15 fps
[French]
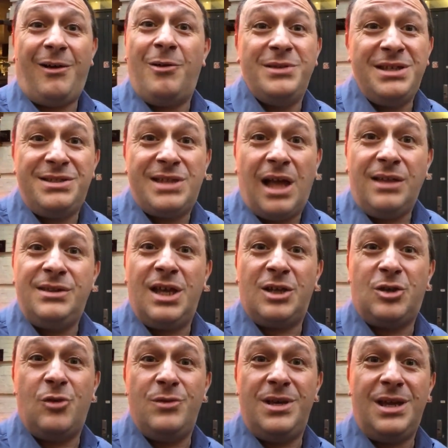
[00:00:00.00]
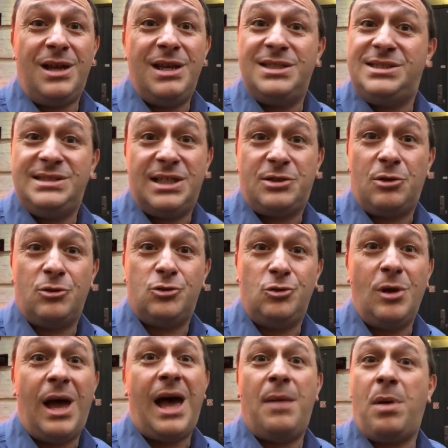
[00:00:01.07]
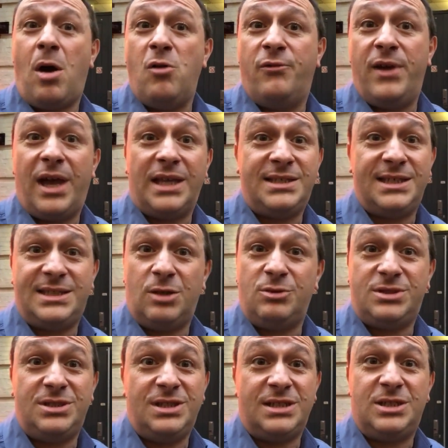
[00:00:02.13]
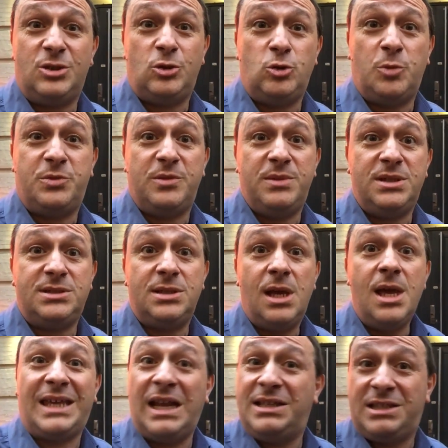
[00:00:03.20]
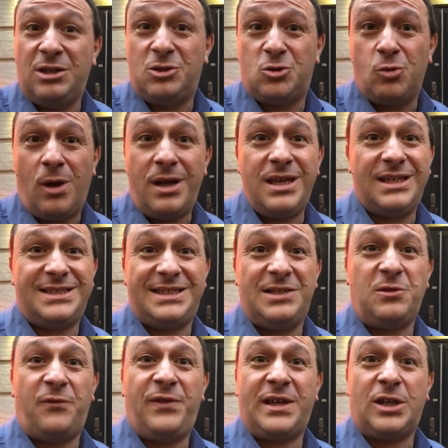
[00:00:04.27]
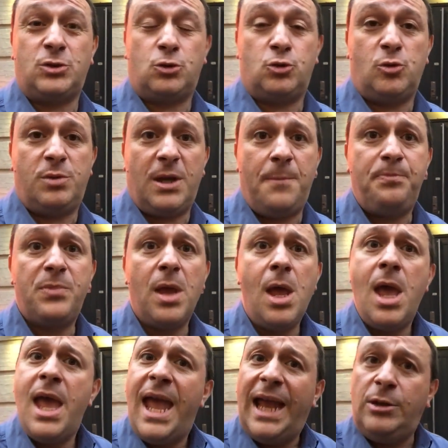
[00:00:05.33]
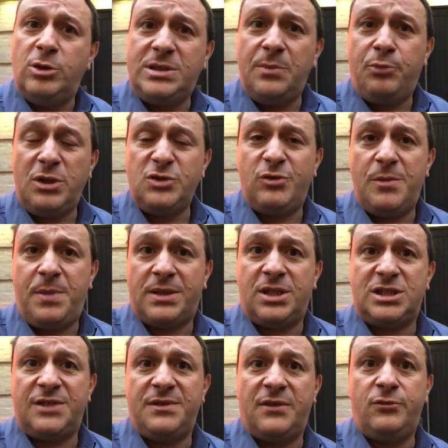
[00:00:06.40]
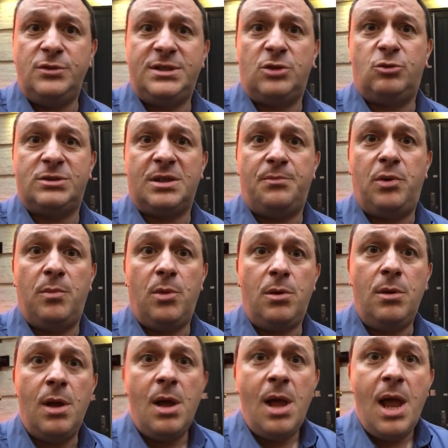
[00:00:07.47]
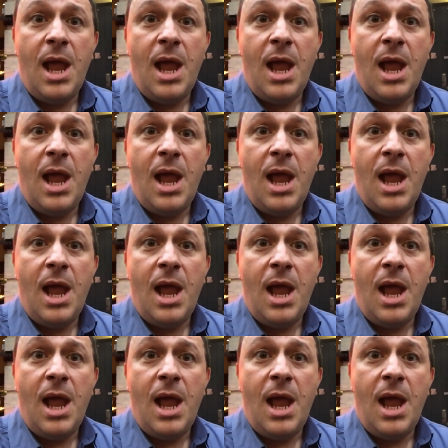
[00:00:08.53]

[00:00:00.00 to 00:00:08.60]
en état d'accueillir les inattendus à bras ouverts. Et c'est ça aussi une attitude optimiste, quel qu'il soit, et essayer d'en faire quelque chose de bien. Et deuxième point que je voulais partager avec vous, c'est tout simplement